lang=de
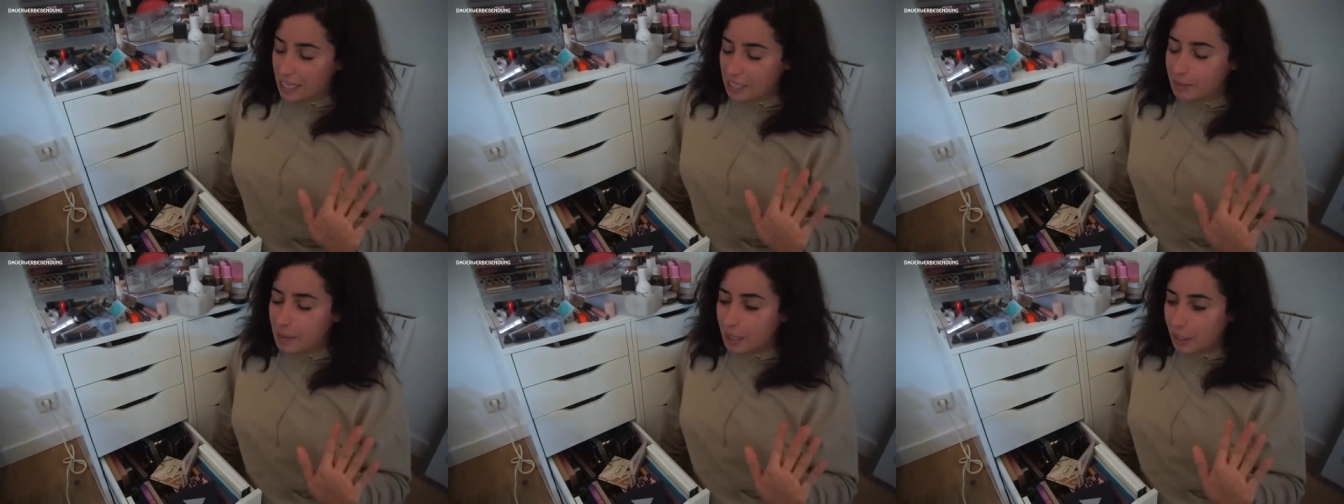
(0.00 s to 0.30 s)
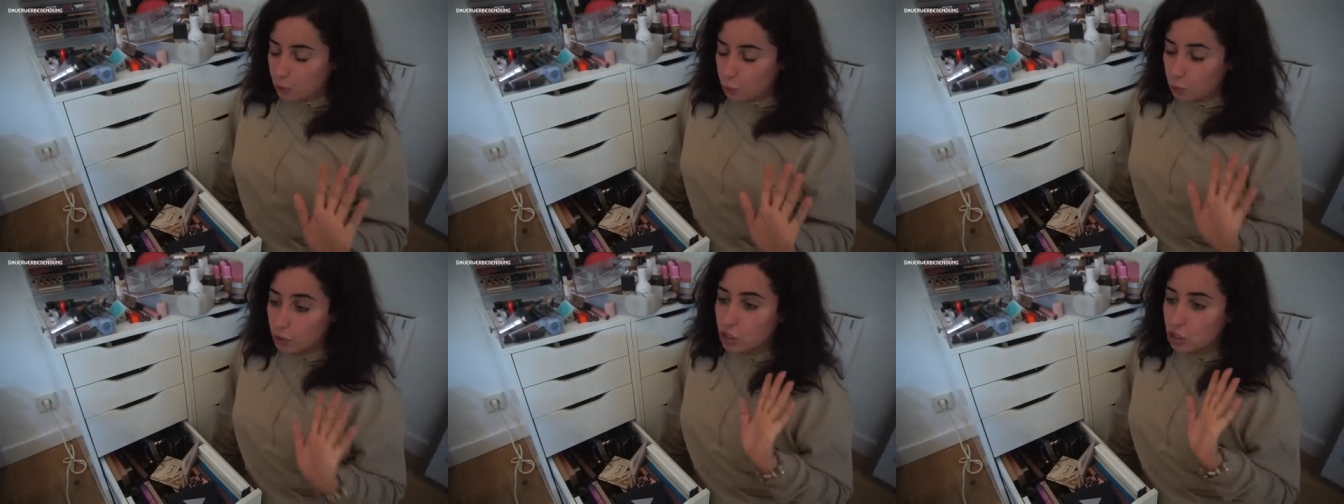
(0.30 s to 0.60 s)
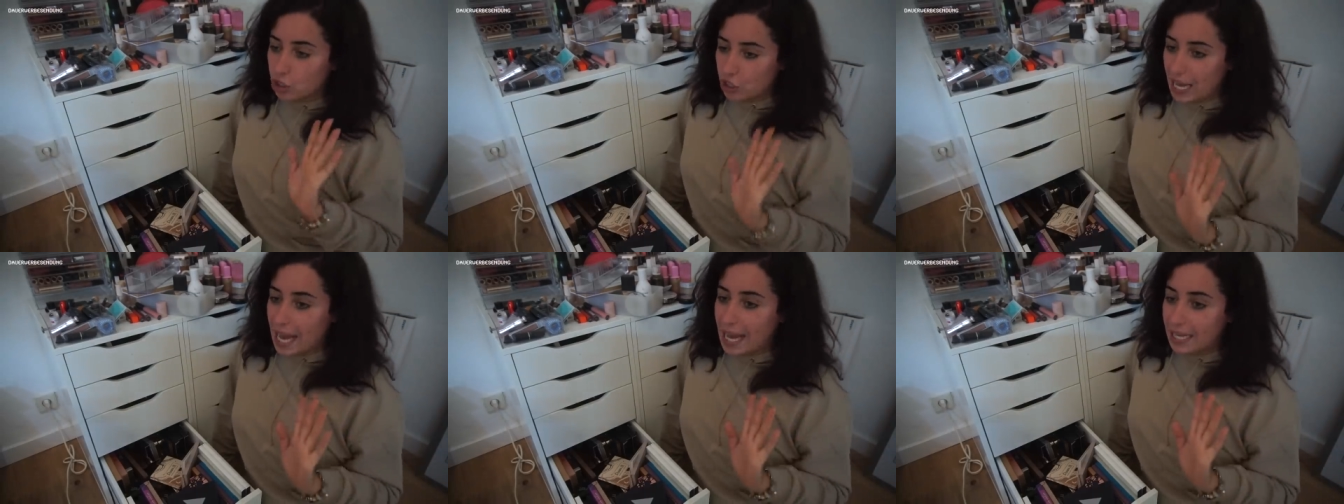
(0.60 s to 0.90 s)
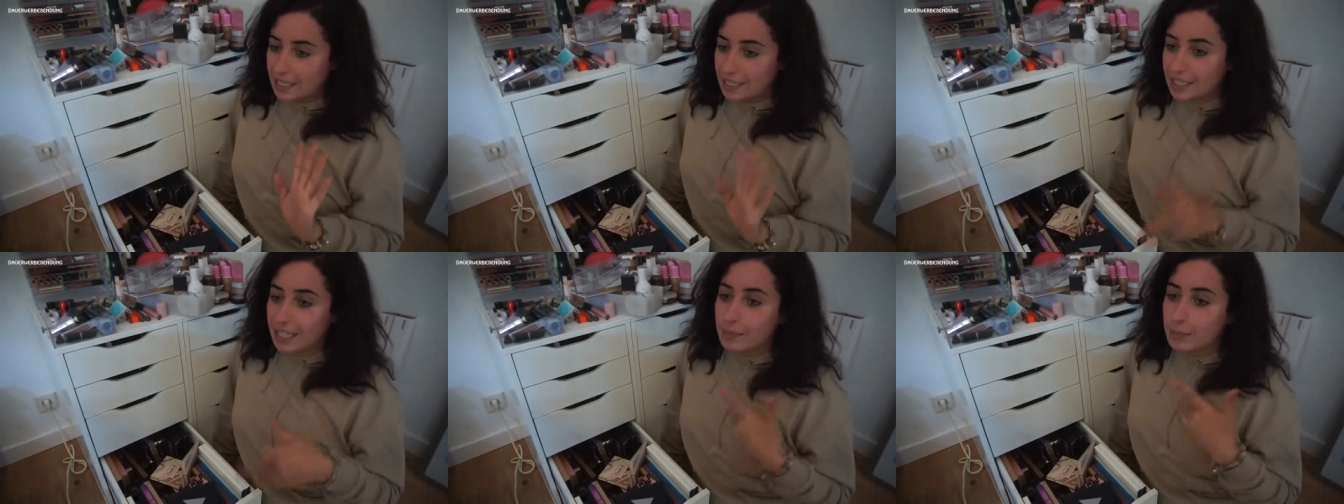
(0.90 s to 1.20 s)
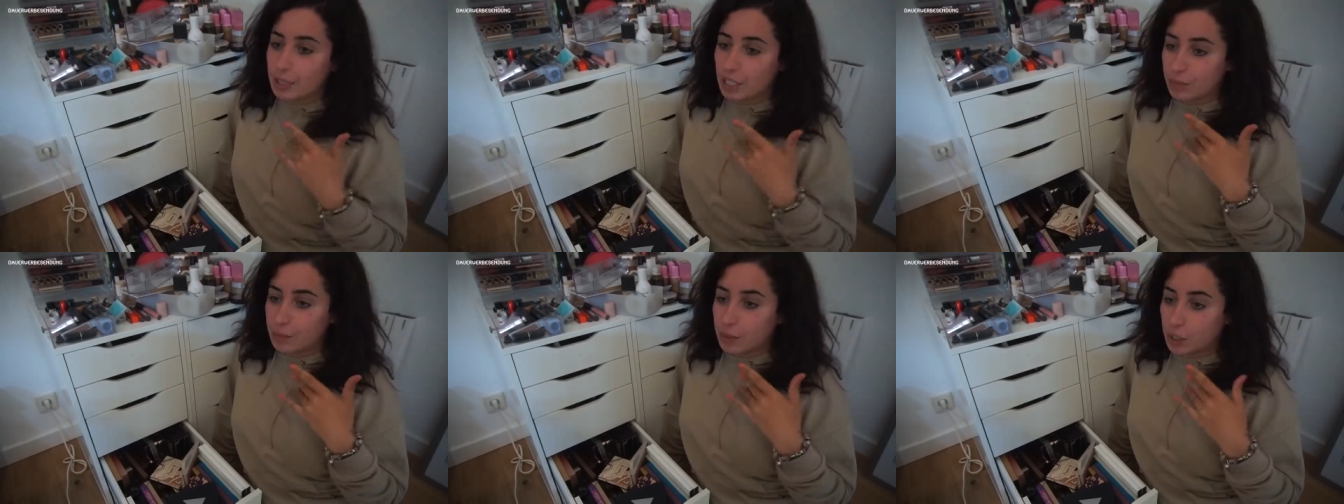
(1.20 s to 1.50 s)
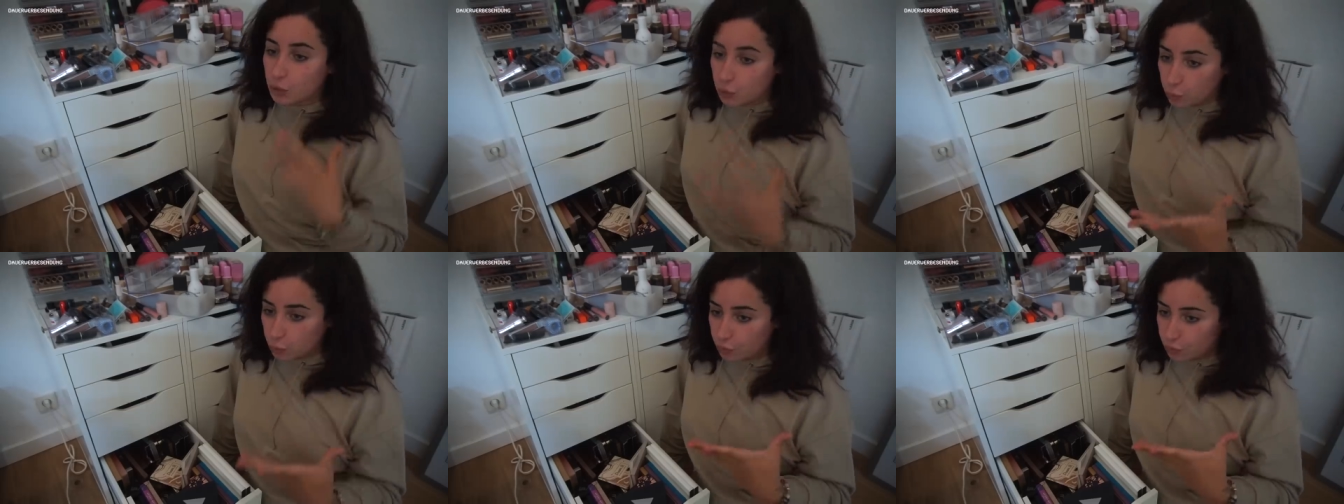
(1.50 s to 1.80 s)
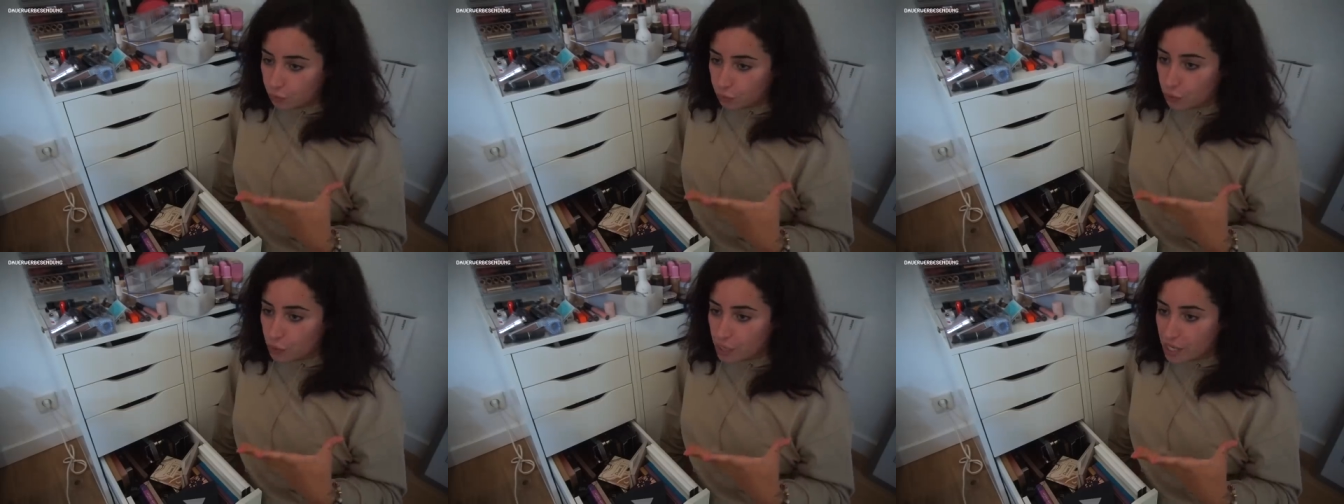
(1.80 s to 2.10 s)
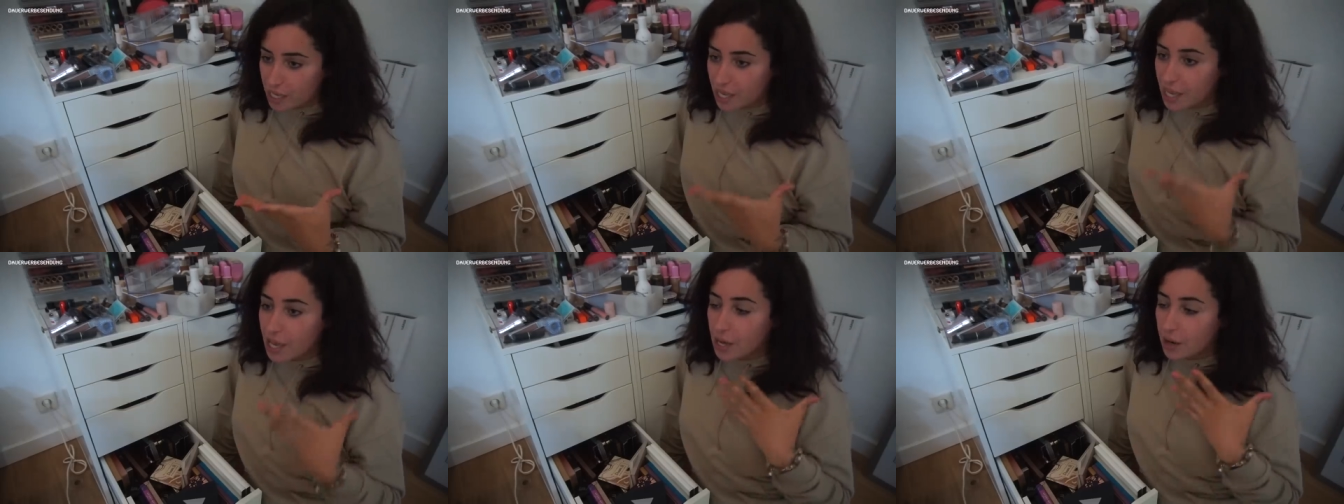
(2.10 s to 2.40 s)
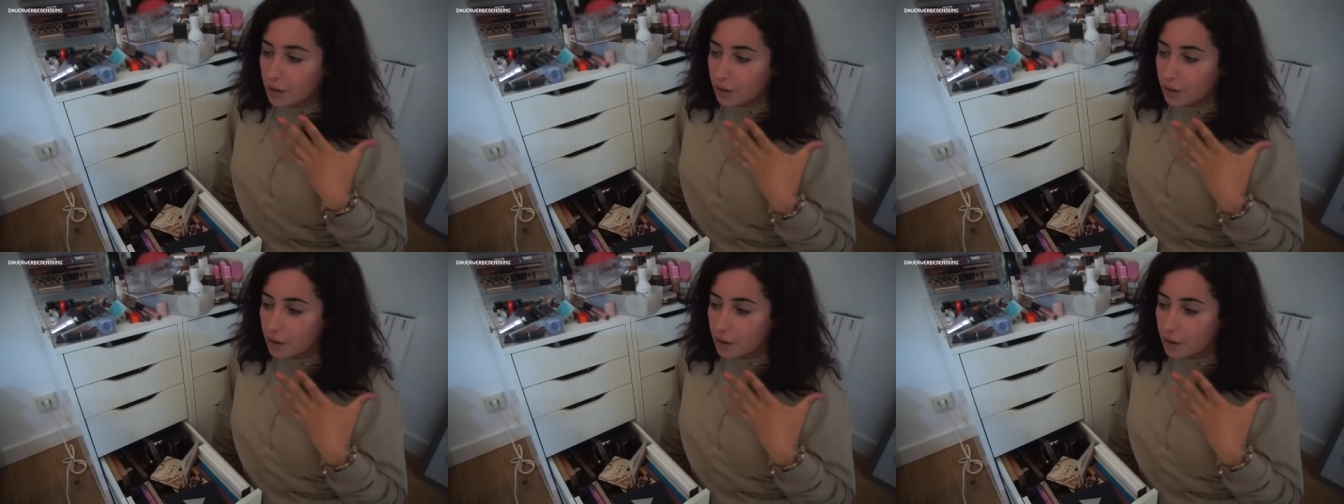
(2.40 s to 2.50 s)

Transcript: erstmal einen guten Start hin, damit ich mich gut fühle